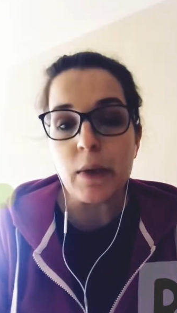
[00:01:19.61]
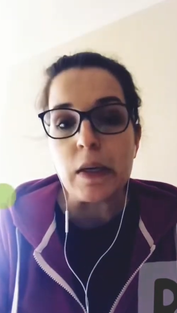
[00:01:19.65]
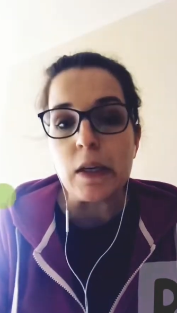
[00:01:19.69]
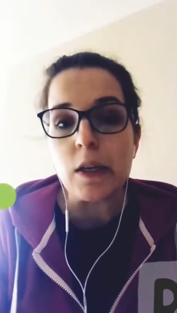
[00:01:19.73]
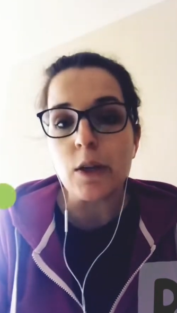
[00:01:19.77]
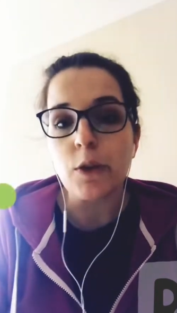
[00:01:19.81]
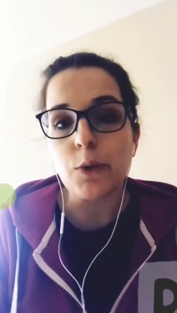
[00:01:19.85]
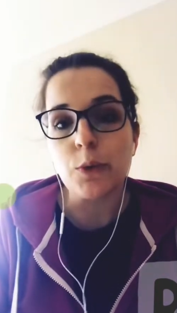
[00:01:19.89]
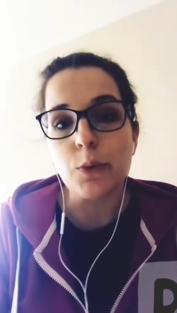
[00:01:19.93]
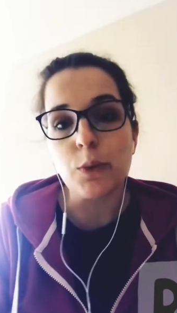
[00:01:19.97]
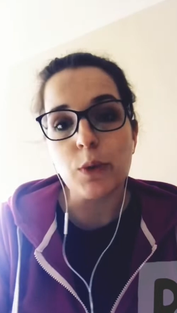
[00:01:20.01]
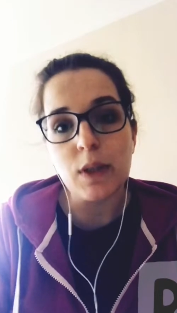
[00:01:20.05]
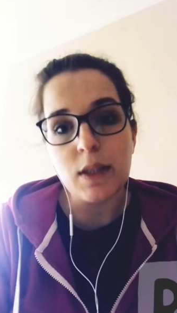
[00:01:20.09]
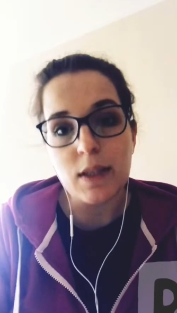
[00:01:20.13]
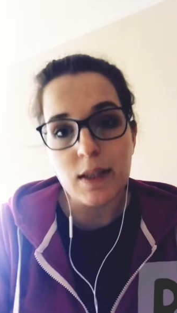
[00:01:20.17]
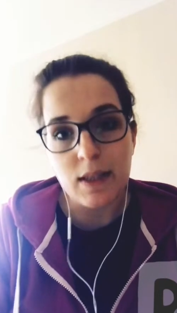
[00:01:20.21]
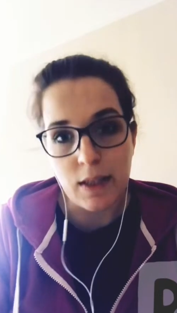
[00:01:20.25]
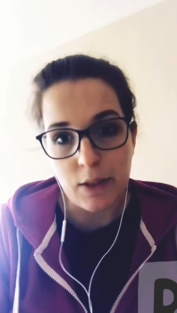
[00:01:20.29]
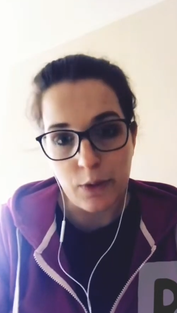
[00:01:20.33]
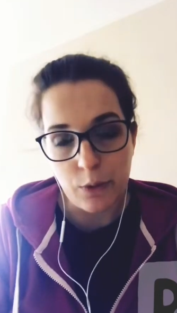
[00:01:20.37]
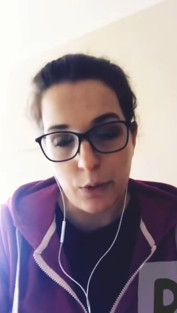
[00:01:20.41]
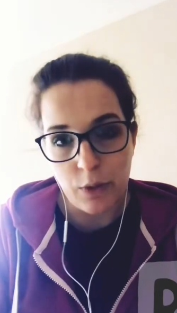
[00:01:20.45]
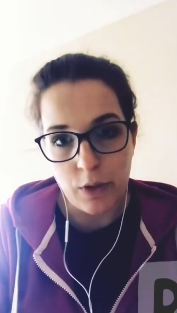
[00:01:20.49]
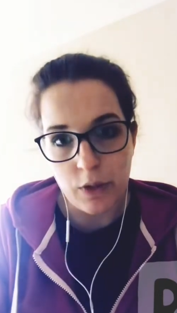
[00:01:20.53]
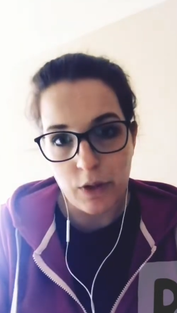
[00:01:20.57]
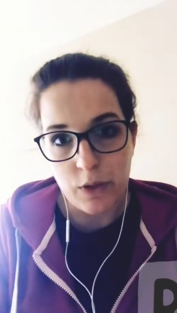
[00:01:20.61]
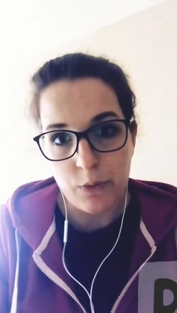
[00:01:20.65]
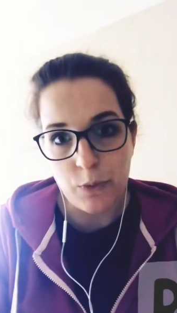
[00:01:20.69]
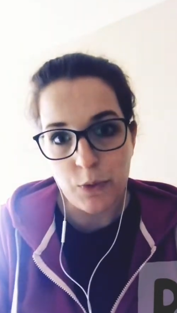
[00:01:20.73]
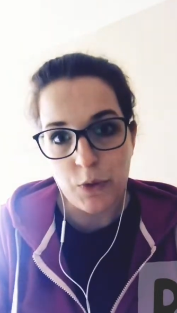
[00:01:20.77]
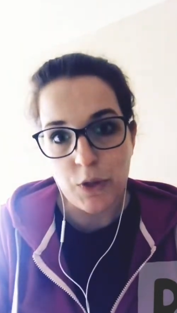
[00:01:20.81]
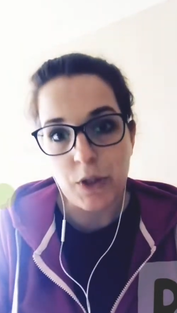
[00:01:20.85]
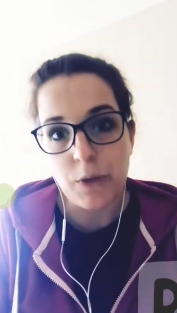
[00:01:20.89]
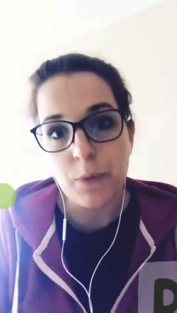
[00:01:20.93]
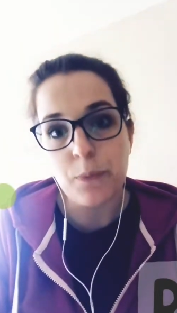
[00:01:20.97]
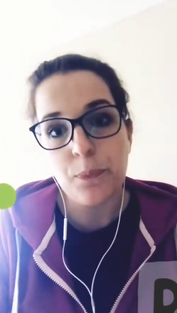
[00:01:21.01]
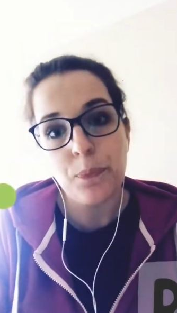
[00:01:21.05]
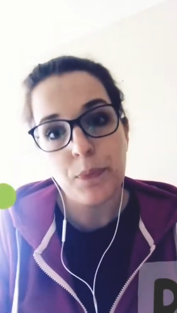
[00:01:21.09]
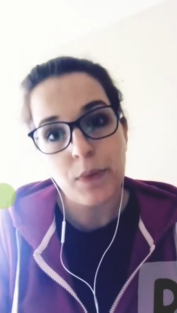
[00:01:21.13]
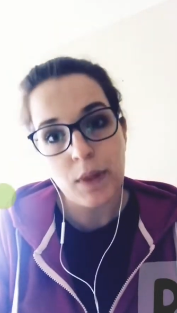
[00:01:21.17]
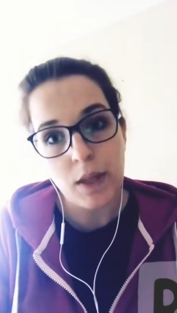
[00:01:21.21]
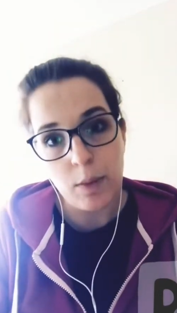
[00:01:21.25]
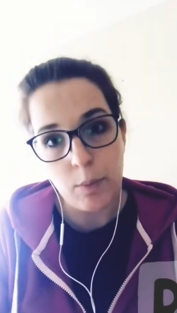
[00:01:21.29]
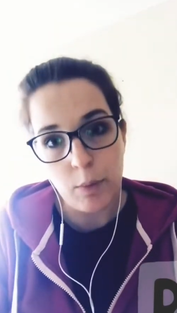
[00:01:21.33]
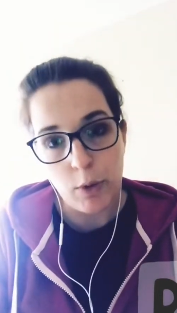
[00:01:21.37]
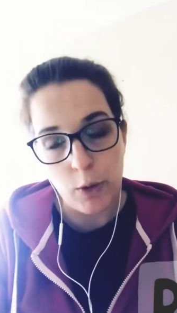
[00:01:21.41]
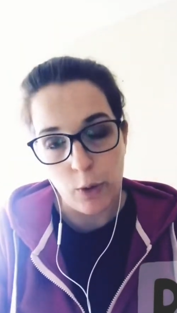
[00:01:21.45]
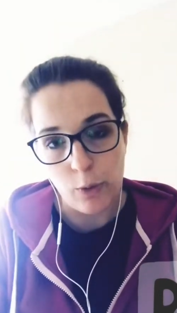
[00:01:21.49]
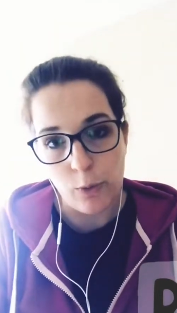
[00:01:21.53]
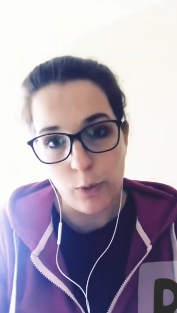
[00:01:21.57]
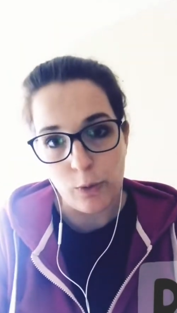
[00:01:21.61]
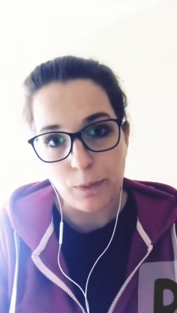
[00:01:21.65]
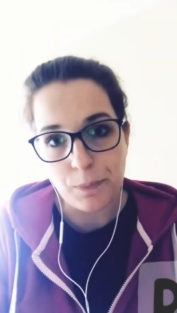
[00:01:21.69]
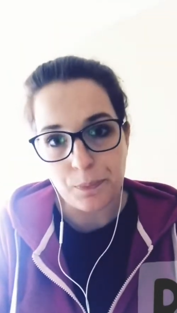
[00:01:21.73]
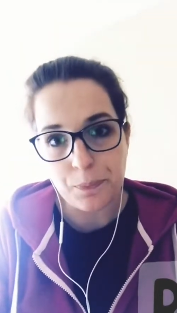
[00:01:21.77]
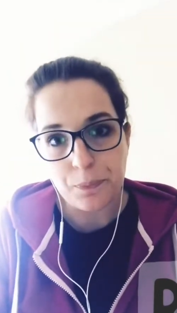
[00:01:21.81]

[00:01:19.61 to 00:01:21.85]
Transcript: które znajdują się na blogu.